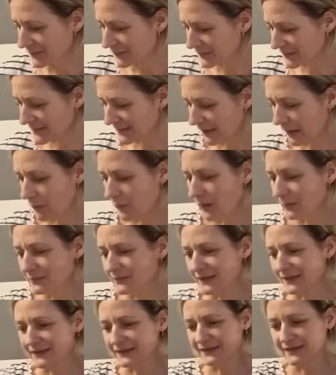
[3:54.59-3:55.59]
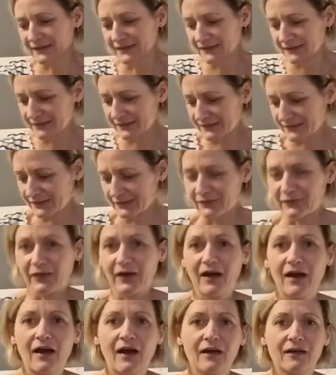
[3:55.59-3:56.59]
dostałam takie
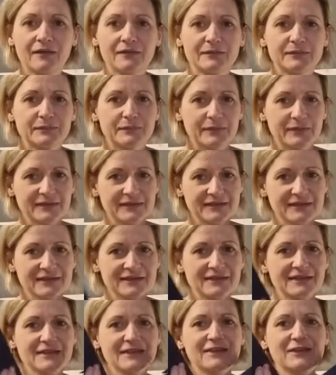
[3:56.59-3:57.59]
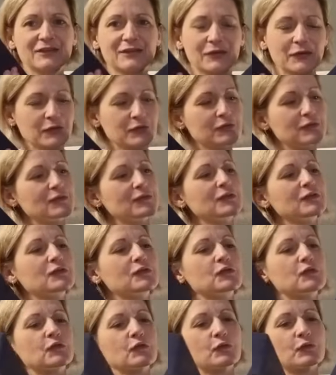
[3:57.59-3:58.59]
dwa prezenciki od
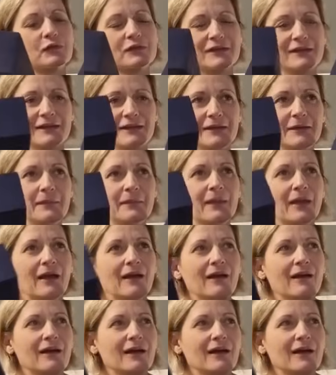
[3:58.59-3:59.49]
córki.